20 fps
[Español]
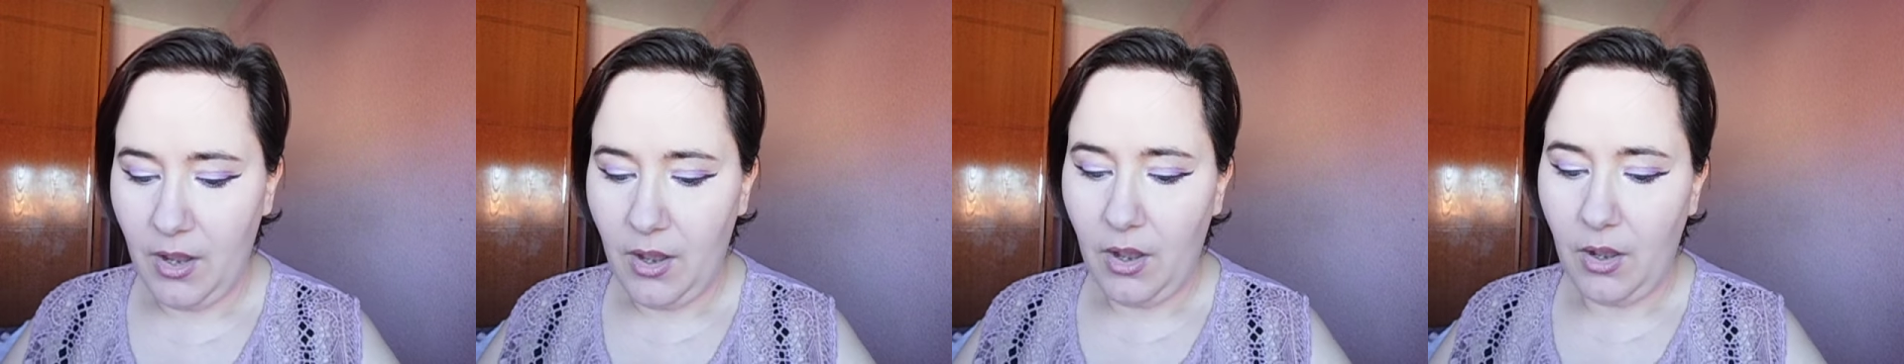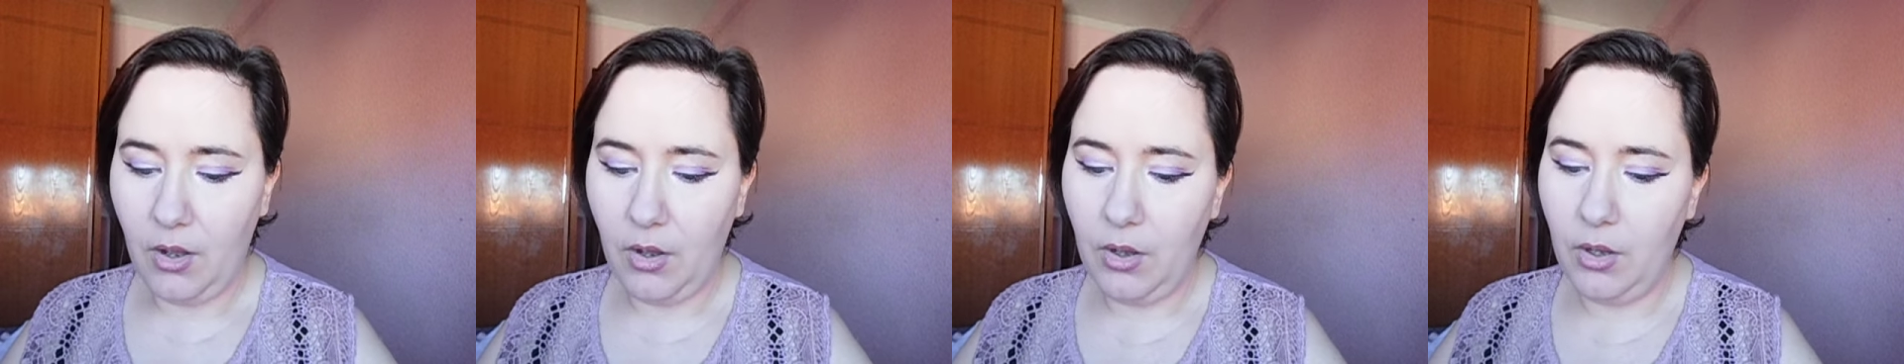
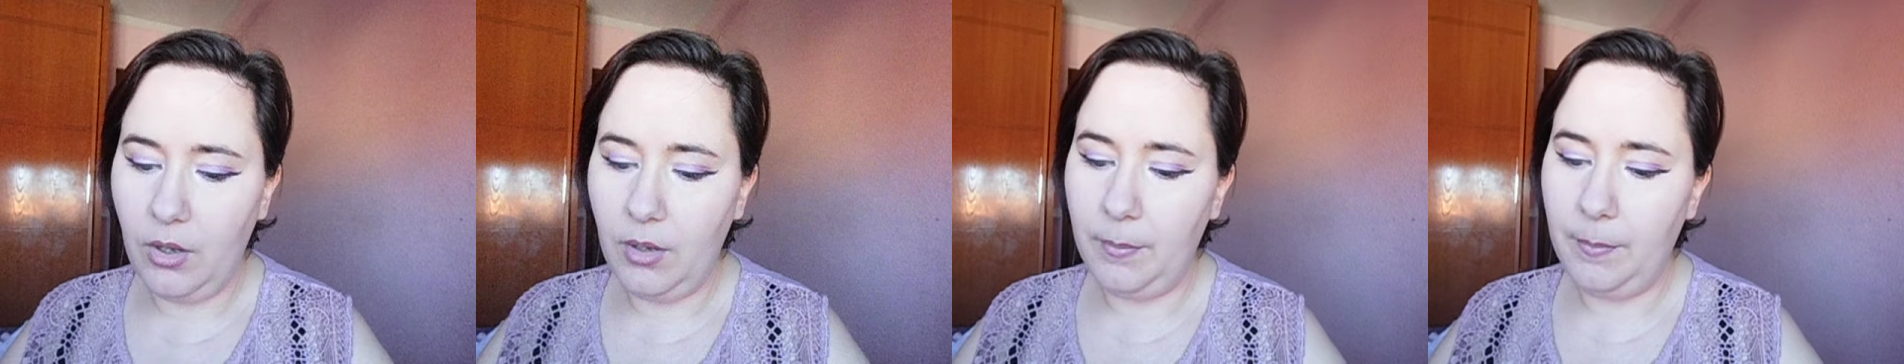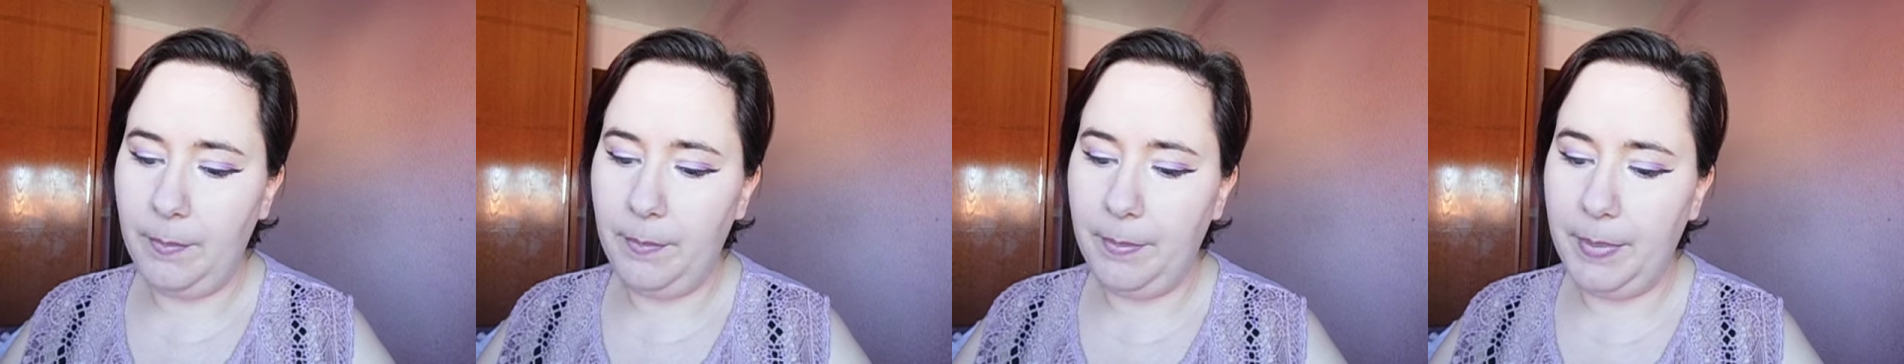
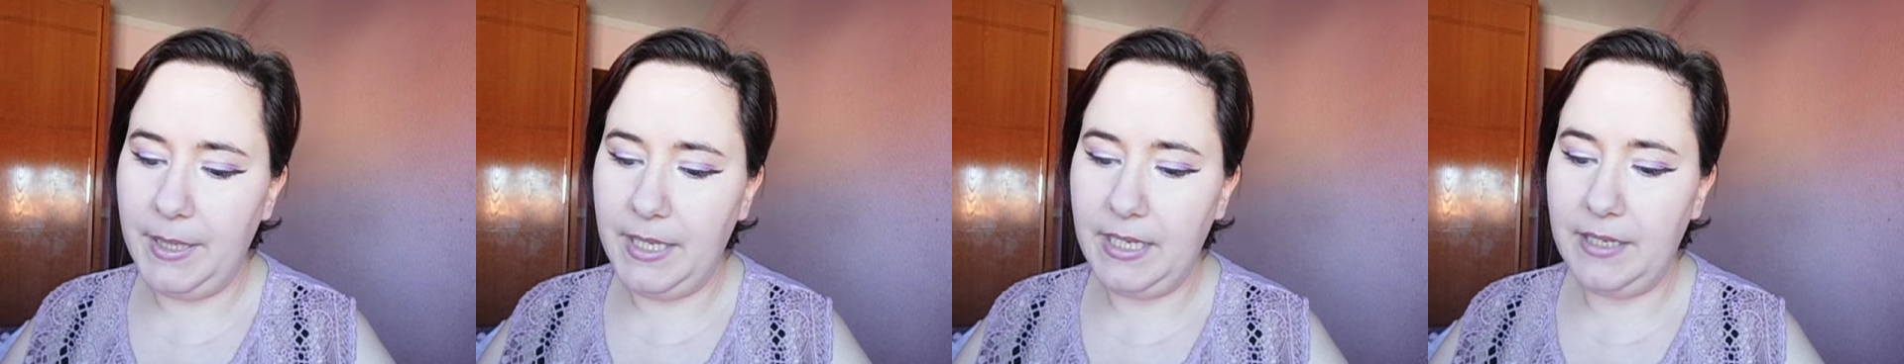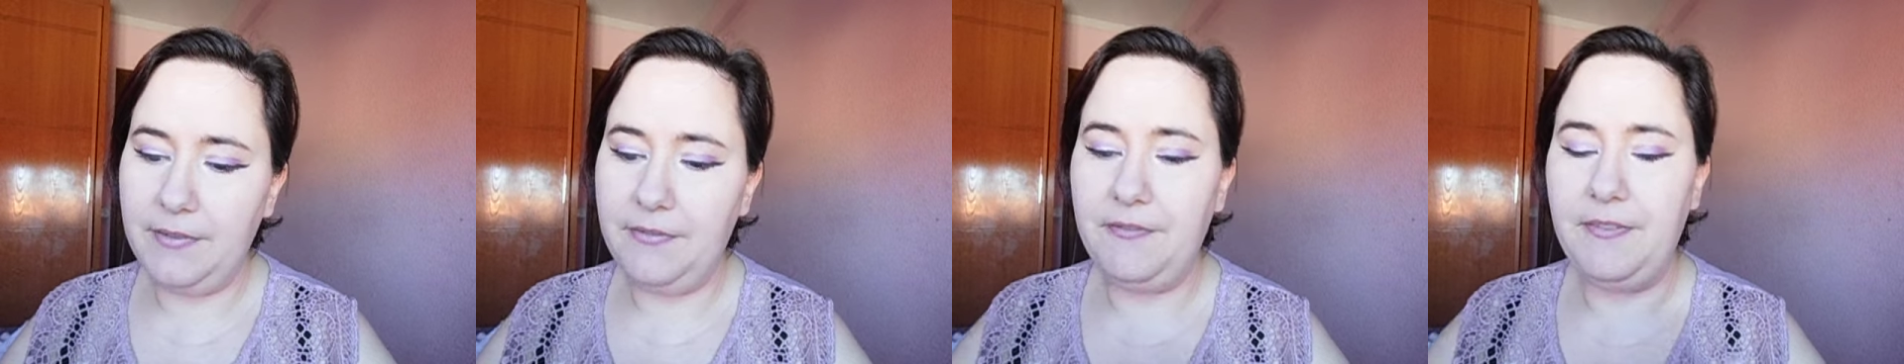O
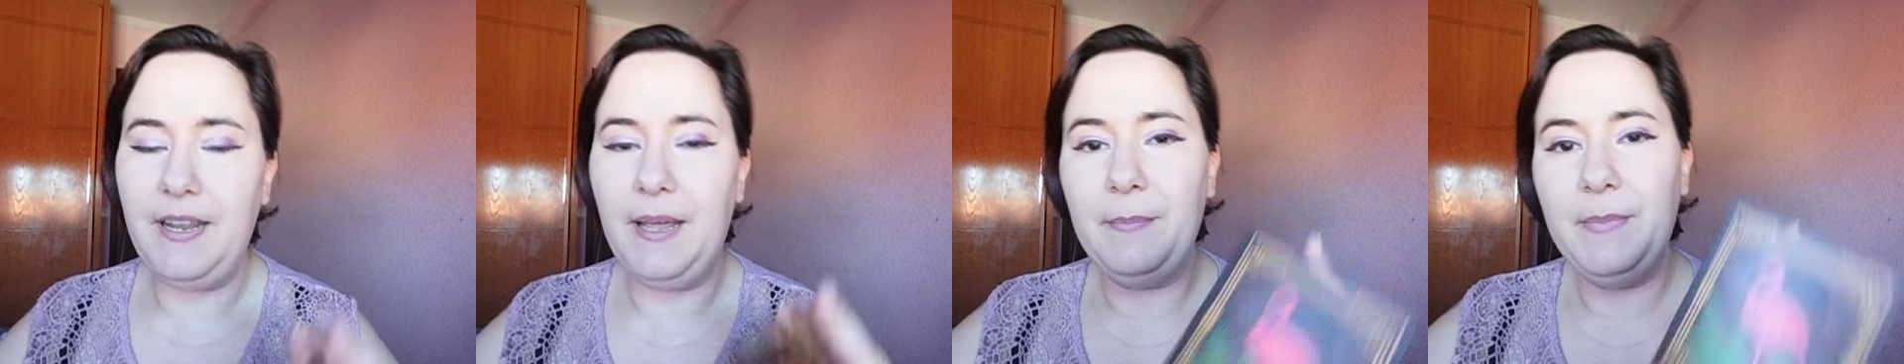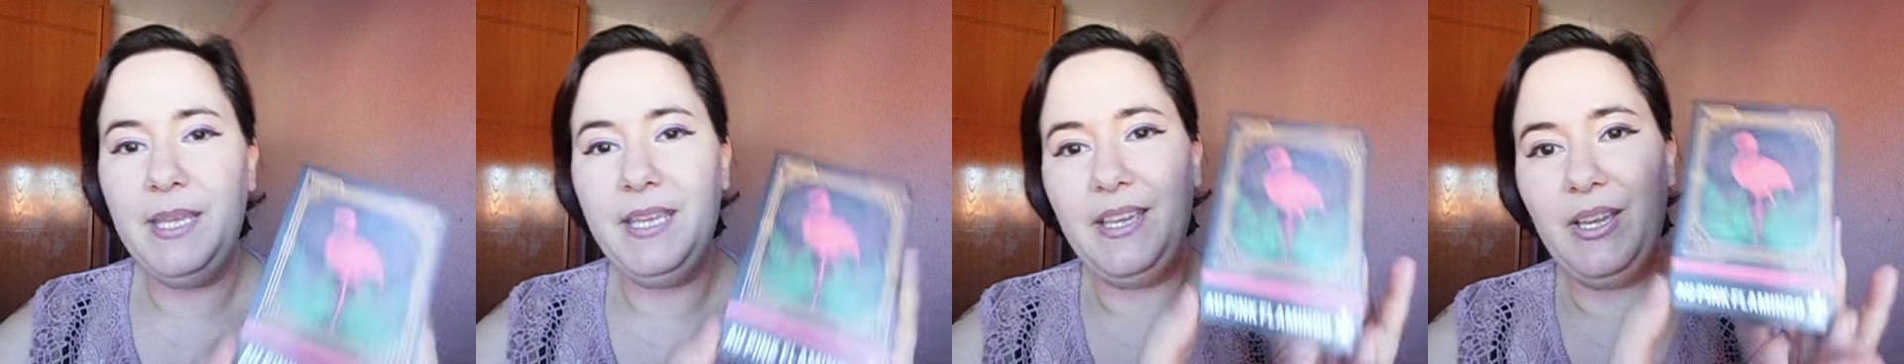Pink
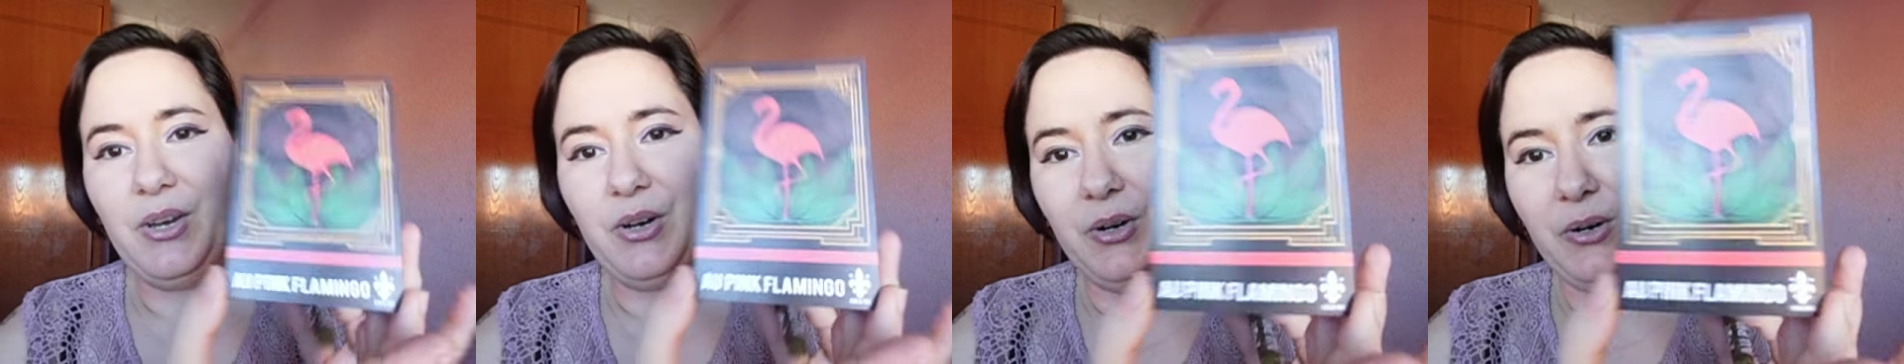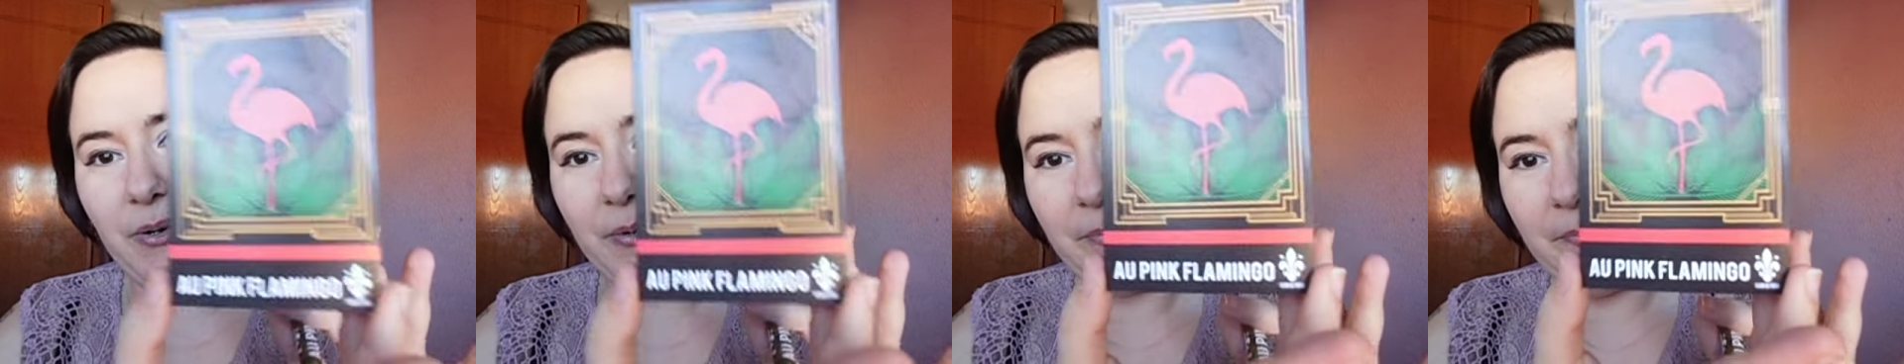
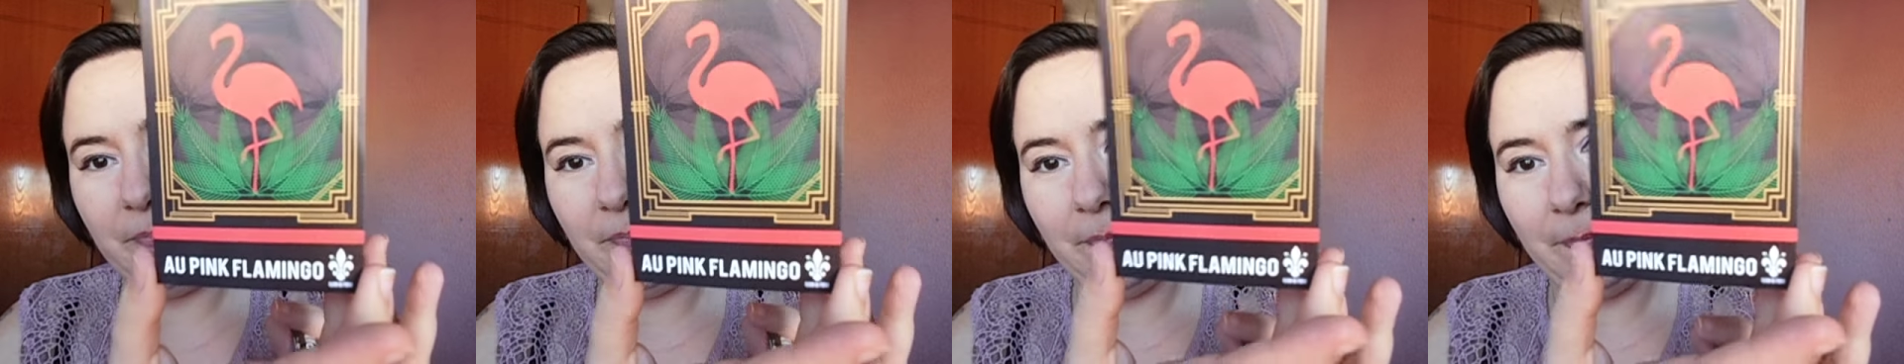Flamingo